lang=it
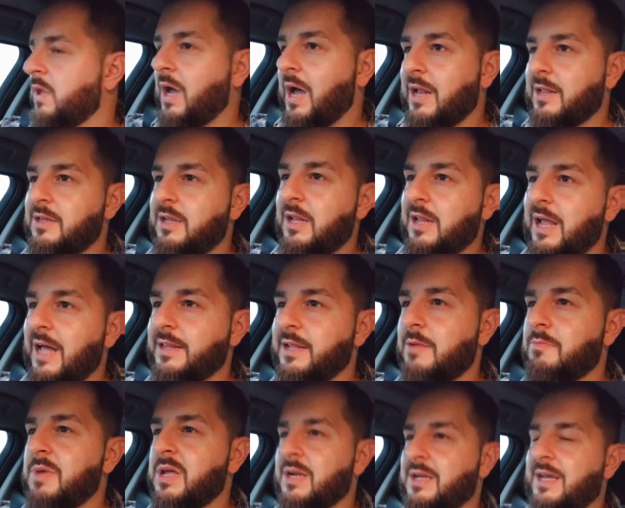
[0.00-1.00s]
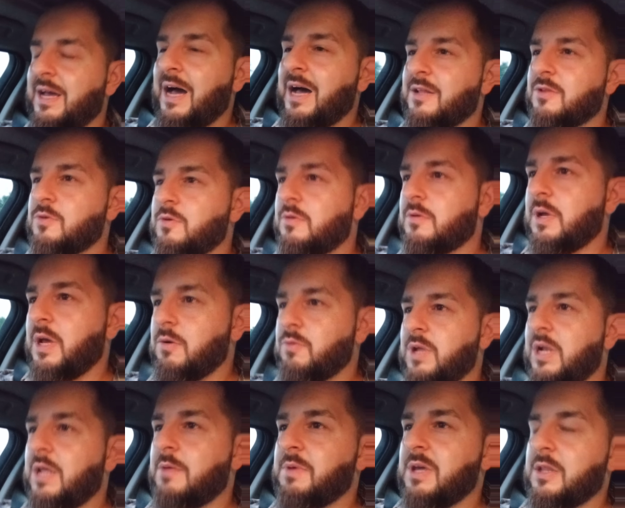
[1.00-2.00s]
al di là del mercato, è
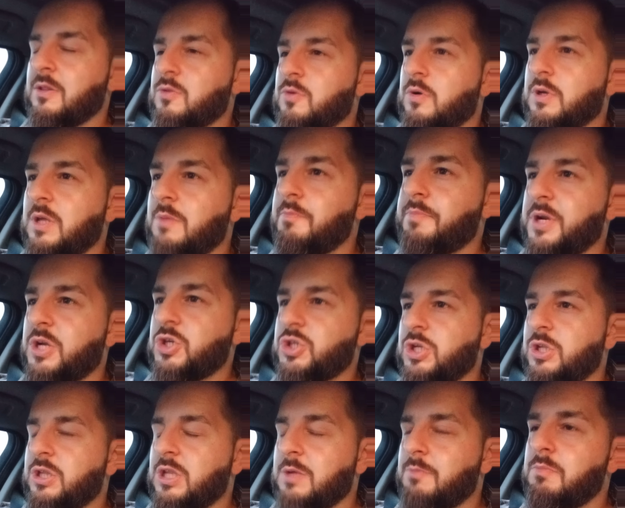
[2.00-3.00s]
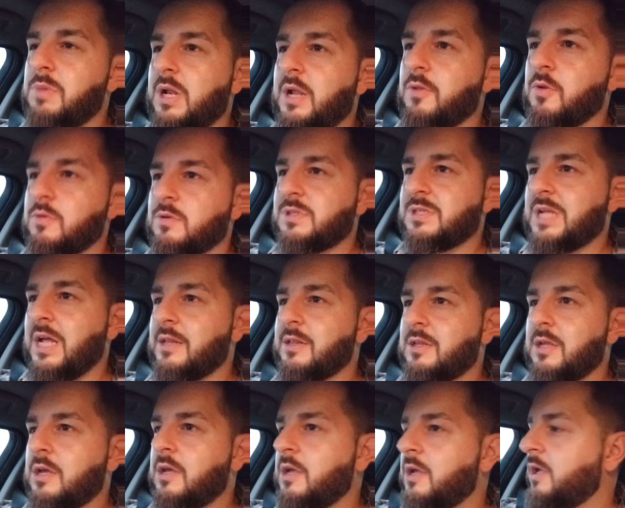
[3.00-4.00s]
un elemento imprescindibile
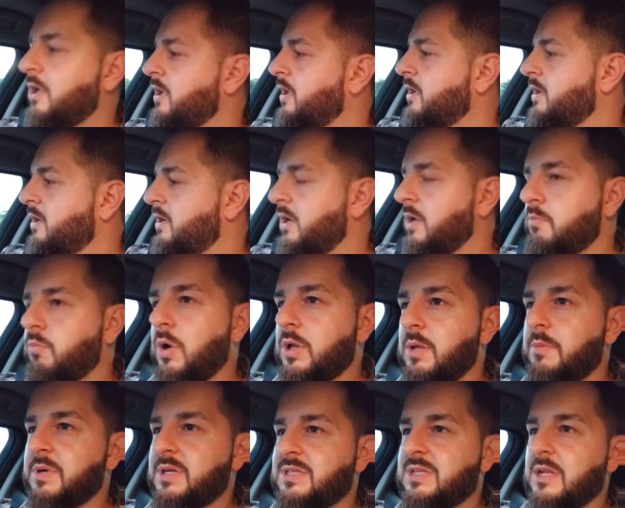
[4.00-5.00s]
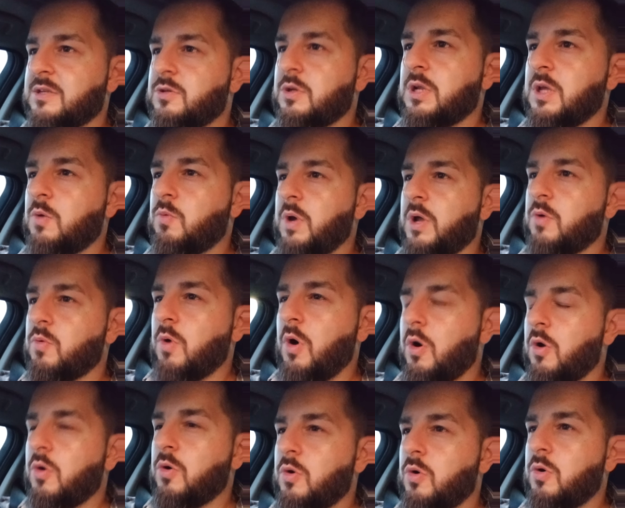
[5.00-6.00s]
nonostante le buone prestazioni in quel
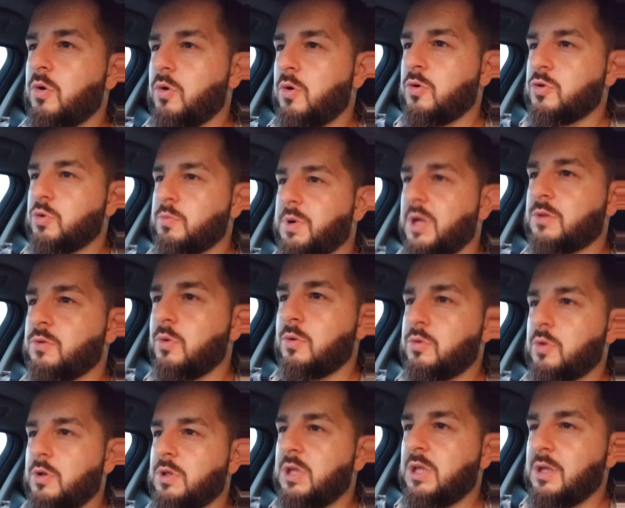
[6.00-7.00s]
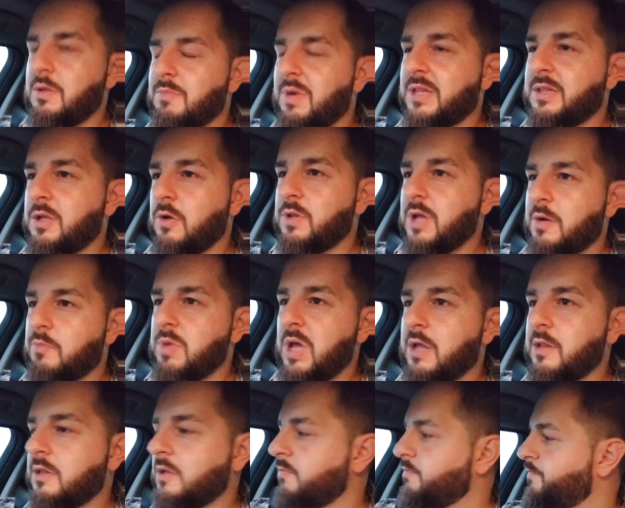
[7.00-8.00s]
ruolo, soprattutto di Matteo
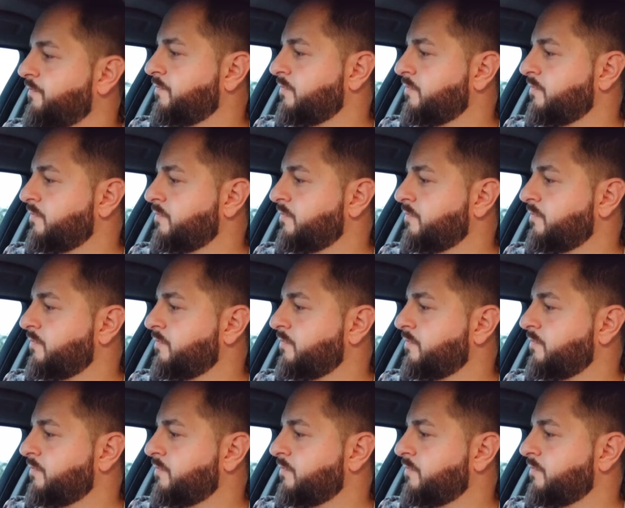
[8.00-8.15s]
Darmian.